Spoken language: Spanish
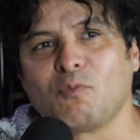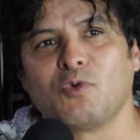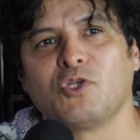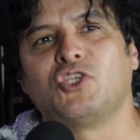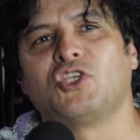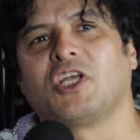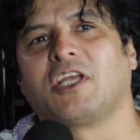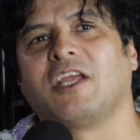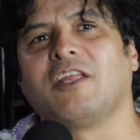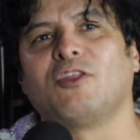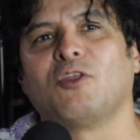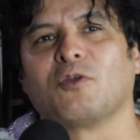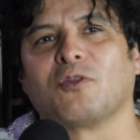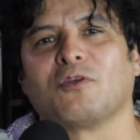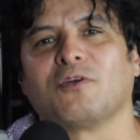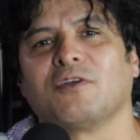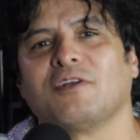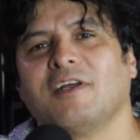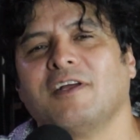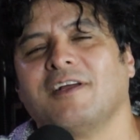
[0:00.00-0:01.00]
muy chiquito,
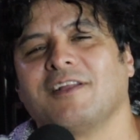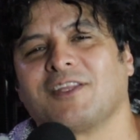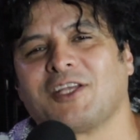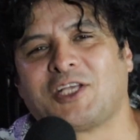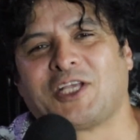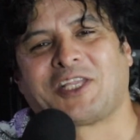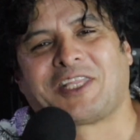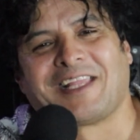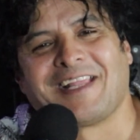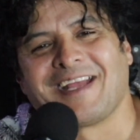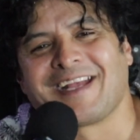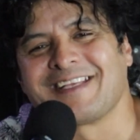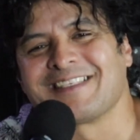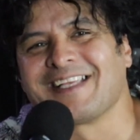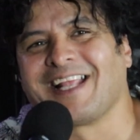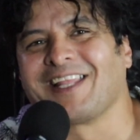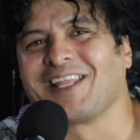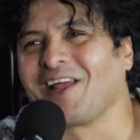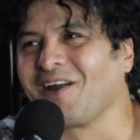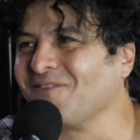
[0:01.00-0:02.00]
¿no? Entonces yo tenía que
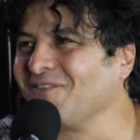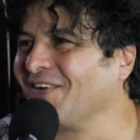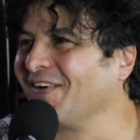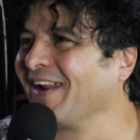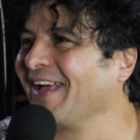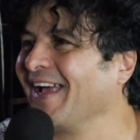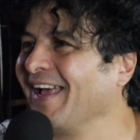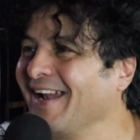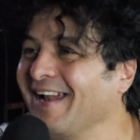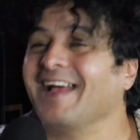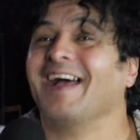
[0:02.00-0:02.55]
saltar gordito, por él.